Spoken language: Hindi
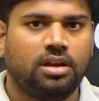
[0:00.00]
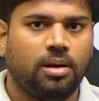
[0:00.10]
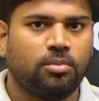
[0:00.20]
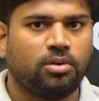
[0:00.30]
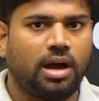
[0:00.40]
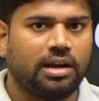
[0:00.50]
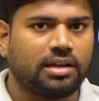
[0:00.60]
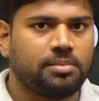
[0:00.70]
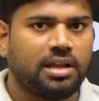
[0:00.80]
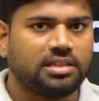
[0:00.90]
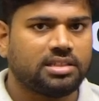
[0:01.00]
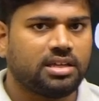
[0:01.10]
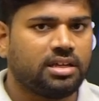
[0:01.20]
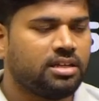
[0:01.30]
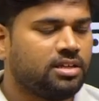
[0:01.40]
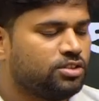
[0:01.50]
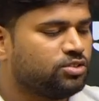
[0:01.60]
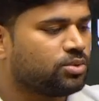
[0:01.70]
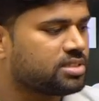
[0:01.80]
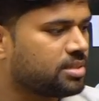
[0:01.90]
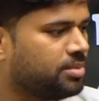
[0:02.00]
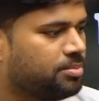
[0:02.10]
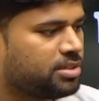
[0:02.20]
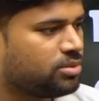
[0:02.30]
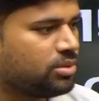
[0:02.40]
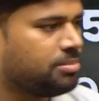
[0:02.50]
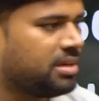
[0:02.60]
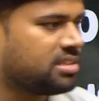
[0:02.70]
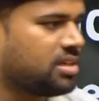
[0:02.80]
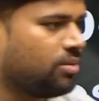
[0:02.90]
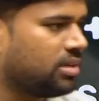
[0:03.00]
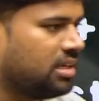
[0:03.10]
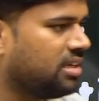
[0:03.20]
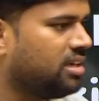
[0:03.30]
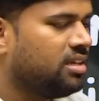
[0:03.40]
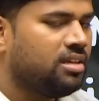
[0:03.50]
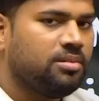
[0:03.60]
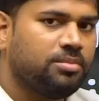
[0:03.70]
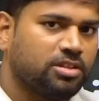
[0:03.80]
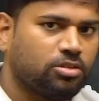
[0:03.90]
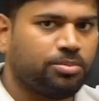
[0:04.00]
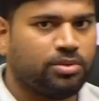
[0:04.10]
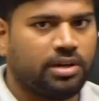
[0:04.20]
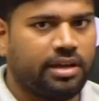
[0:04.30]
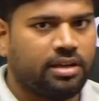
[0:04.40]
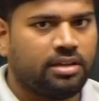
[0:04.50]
हम लोग आगे बढ़ाते हैं जो कि सभी प्रतियोगी परीक्षाओं के लिए महत्वपूर्ण है